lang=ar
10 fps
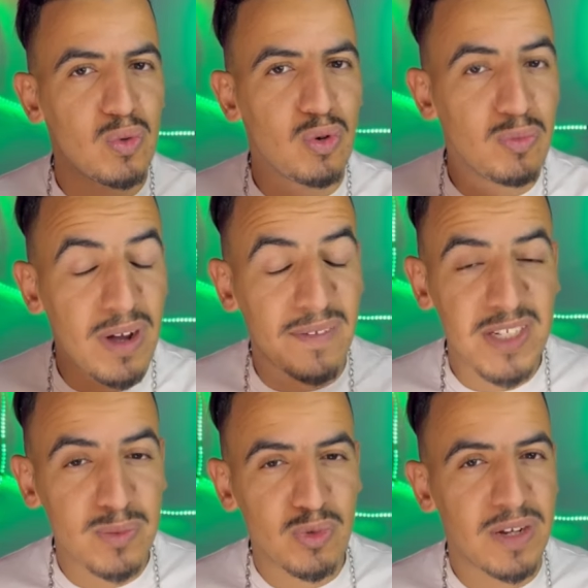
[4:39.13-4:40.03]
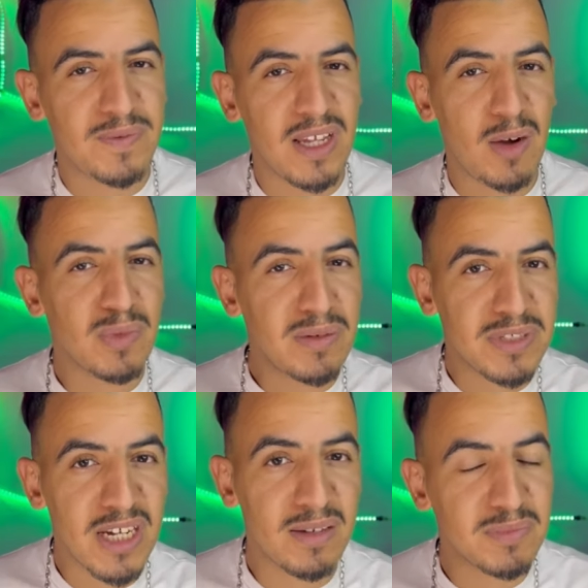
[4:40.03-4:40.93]
وما عرفتش سمو كان فيها ومنين
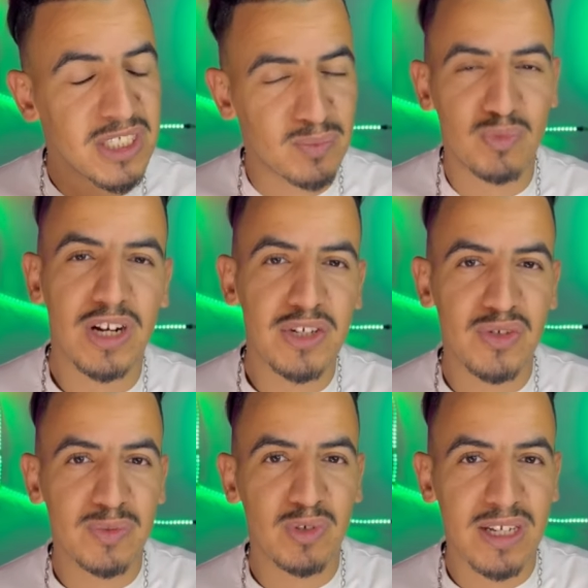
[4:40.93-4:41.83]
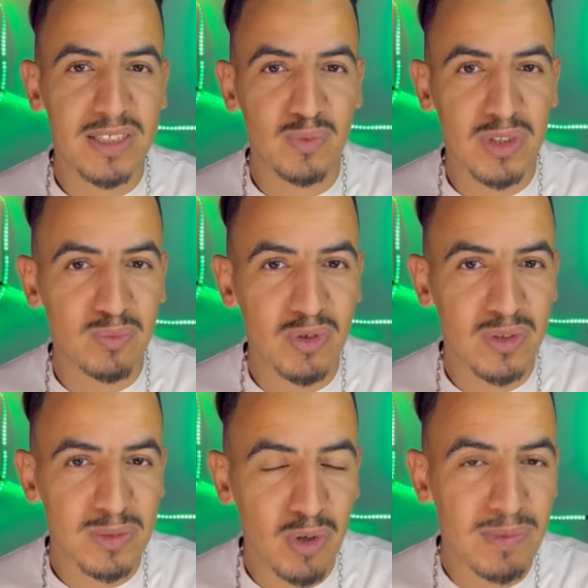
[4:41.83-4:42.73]
مشى مشيت موراه نشوف سمو سمو
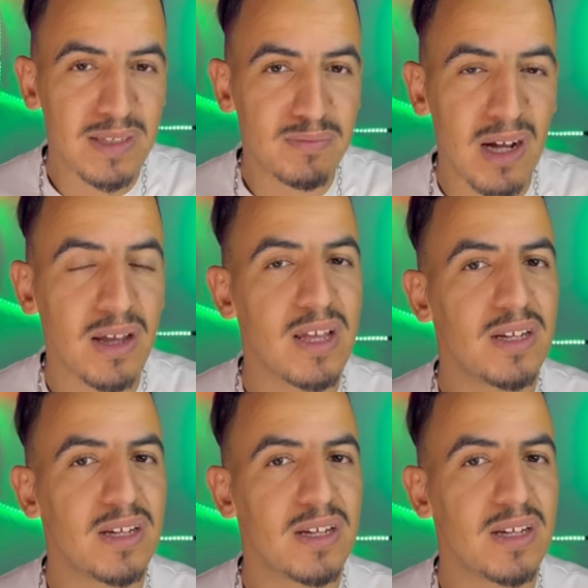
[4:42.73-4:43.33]
سمو سمو تما قال